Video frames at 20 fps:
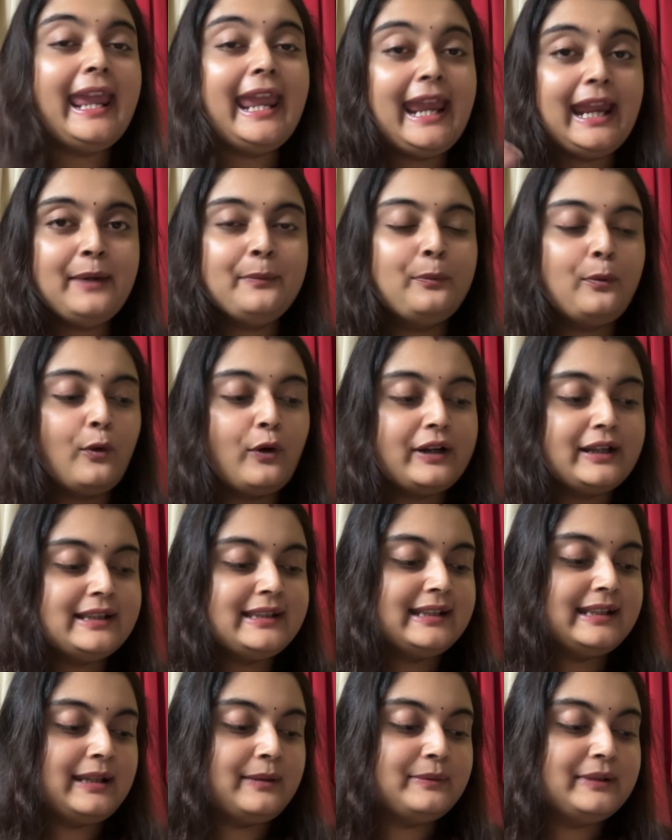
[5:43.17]
এরপরে
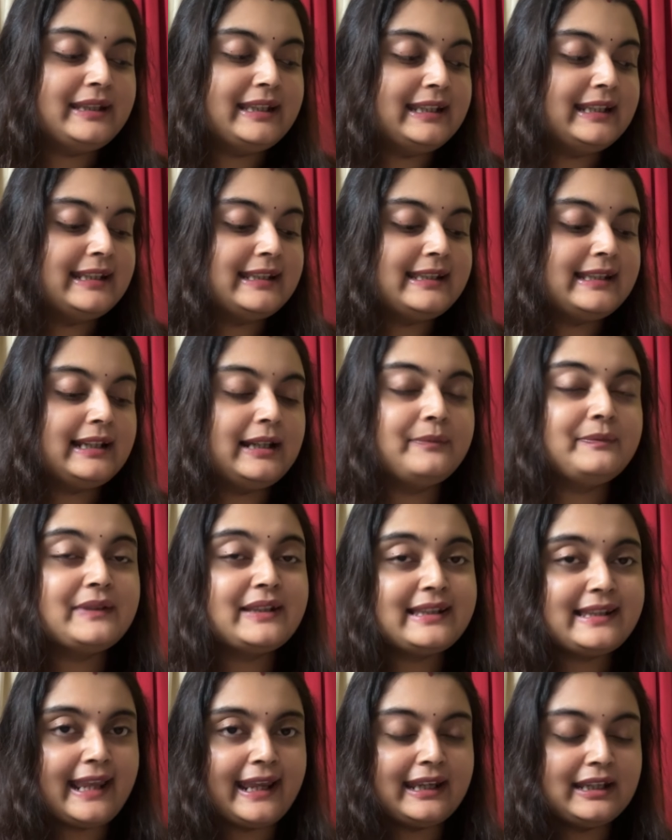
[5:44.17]
যেটা আমি কিনেছিলাম দ্য
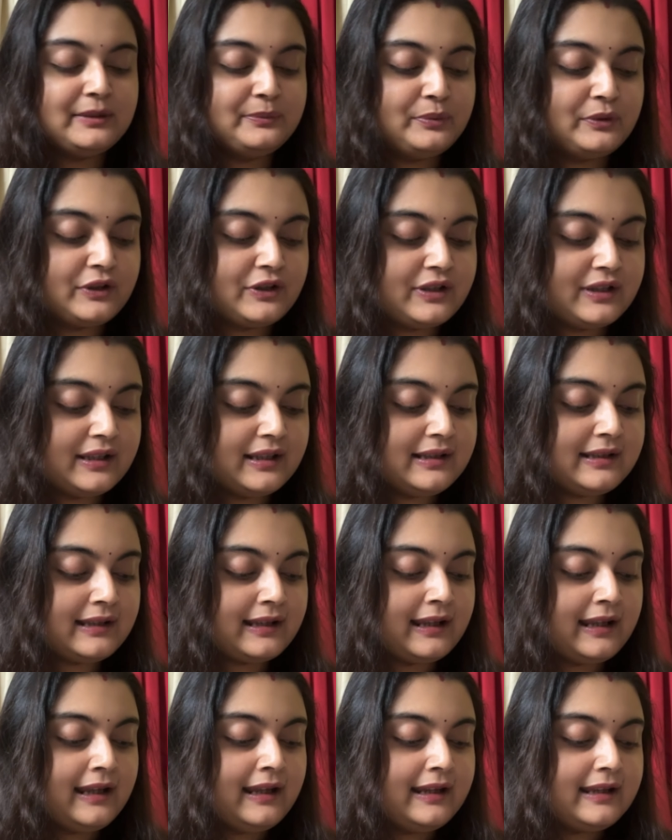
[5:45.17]
সেকেন্ড পারচেজ
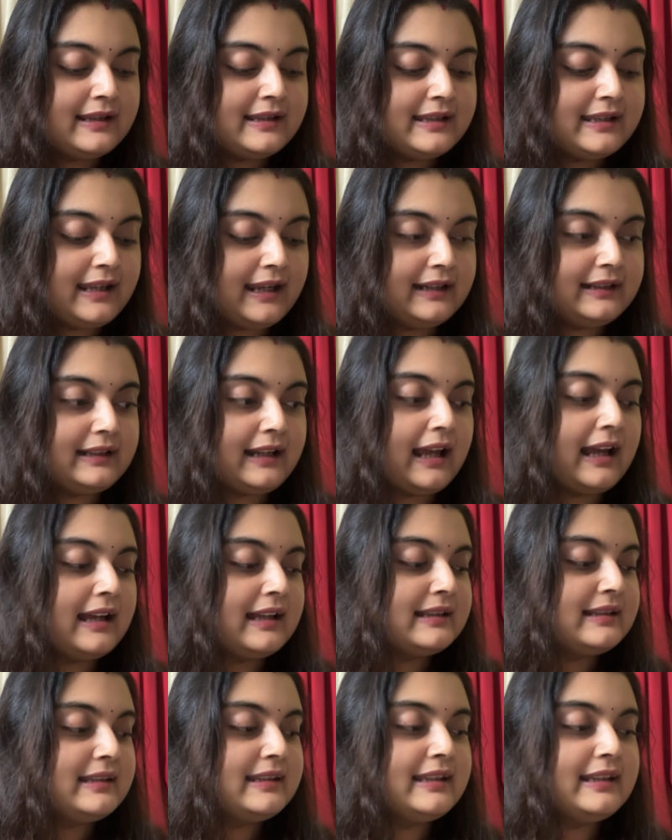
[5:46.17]
সেটা
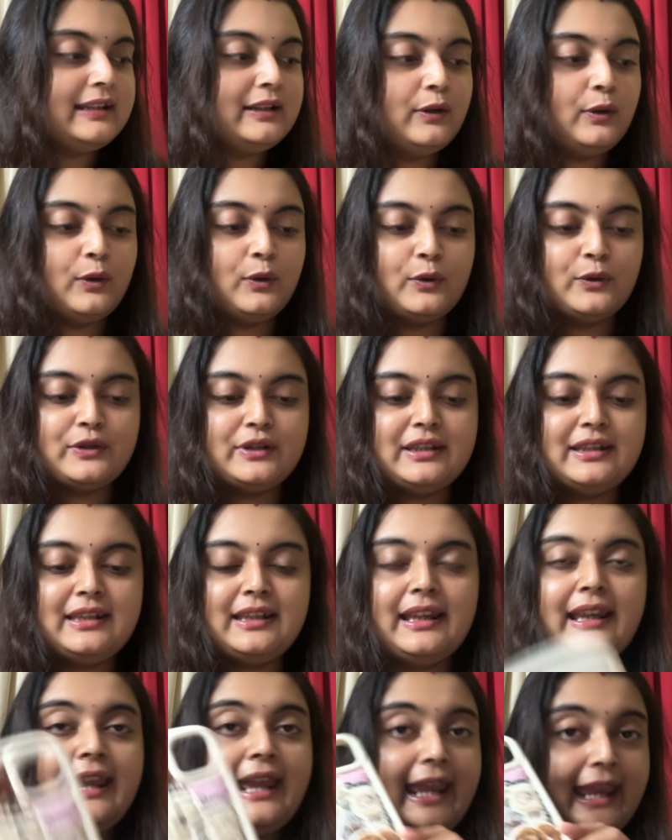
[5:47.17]
ছিল
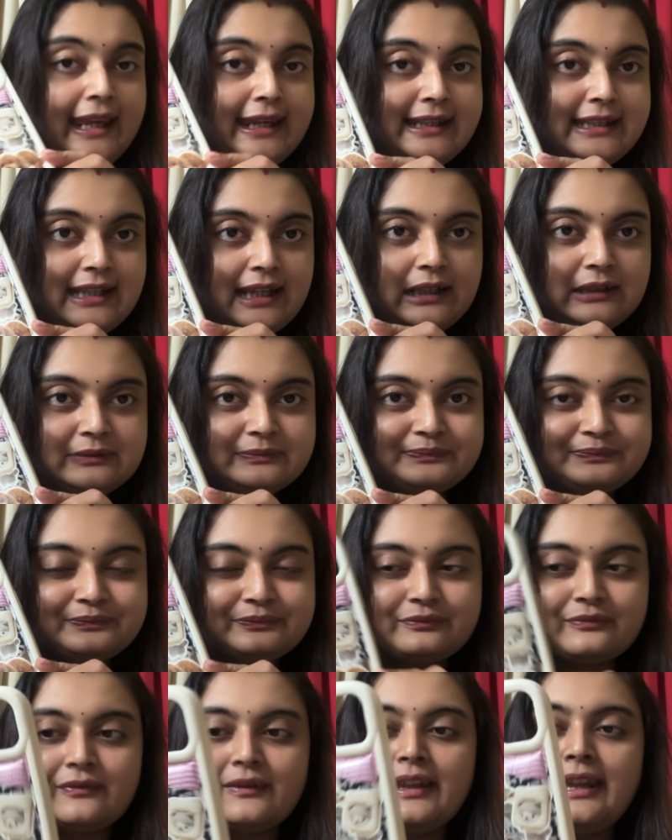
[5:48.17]
হচ্ছে এইটা
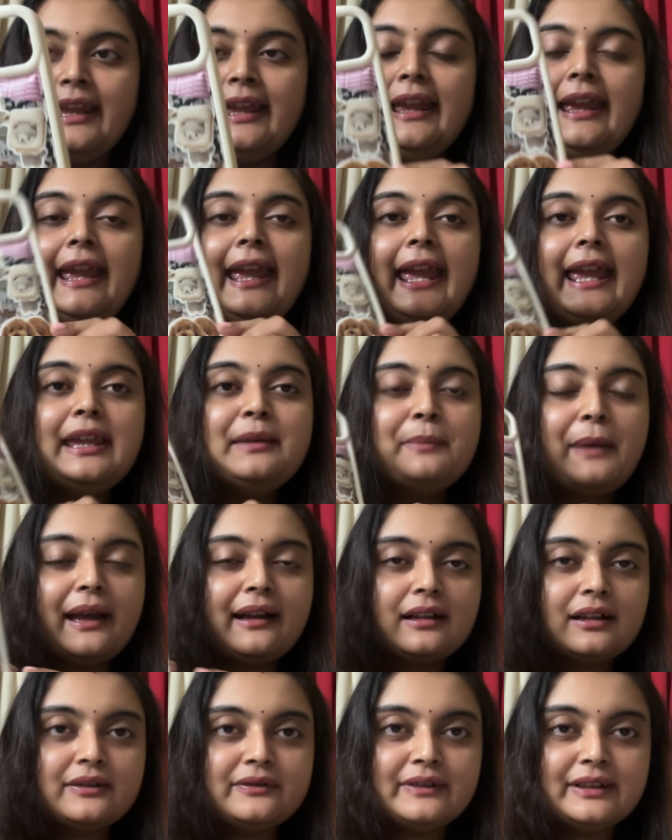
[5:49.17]
এই
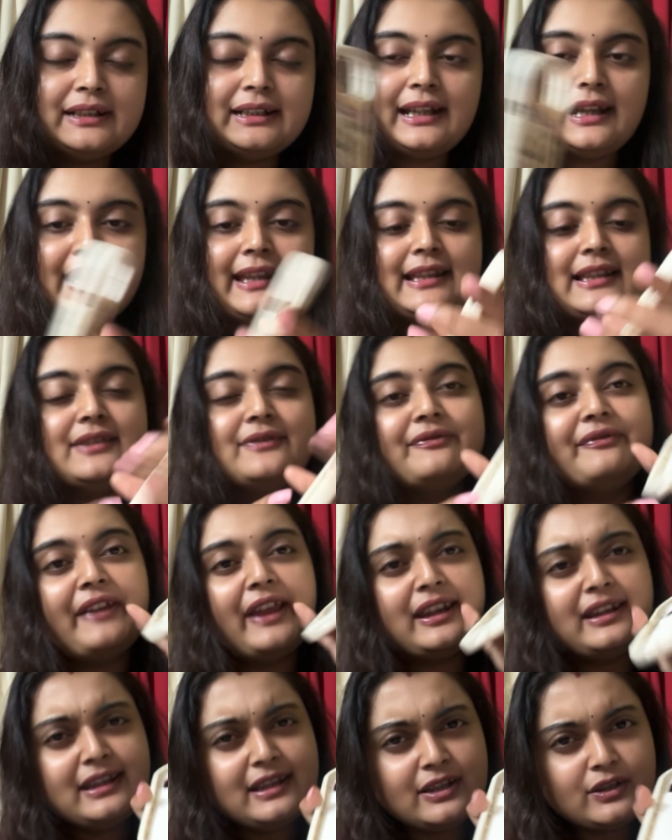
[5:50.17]
ব্যাক কভারটা ইজ
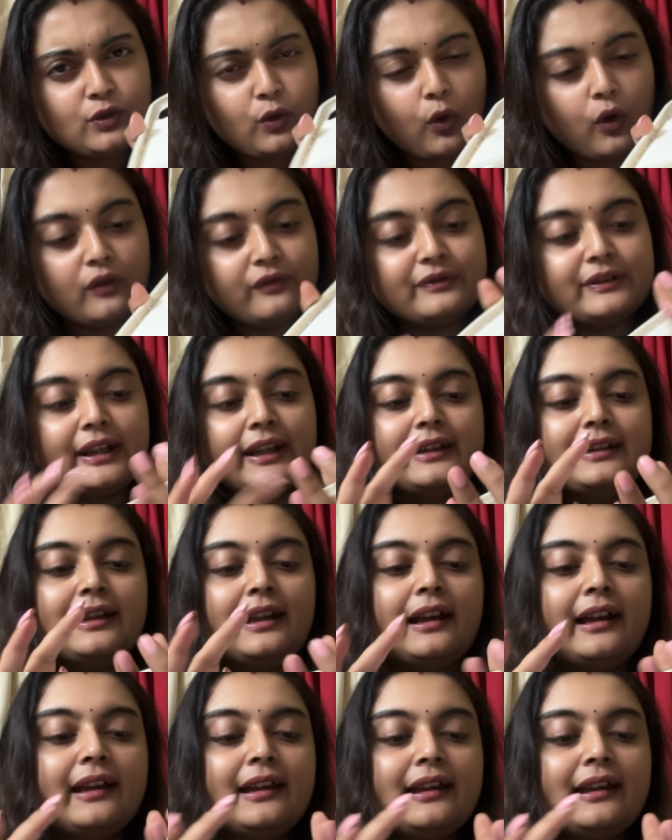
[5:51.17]
ভেরি সফট এটা